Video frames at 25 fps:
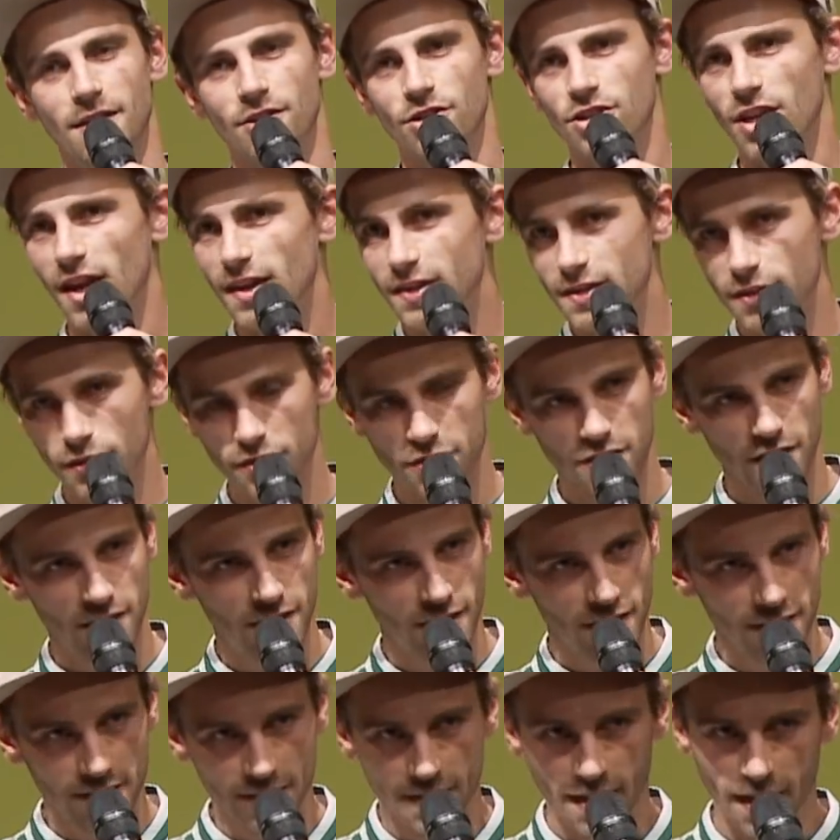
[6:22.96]
Scheißt auf
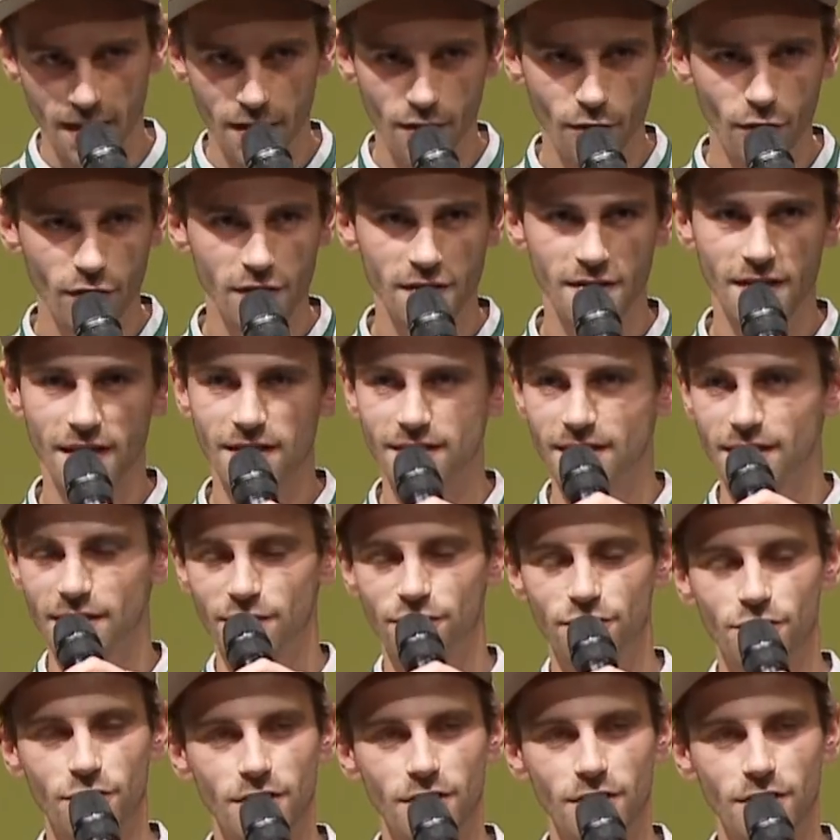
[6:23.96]
Statistiken grundsätzlich.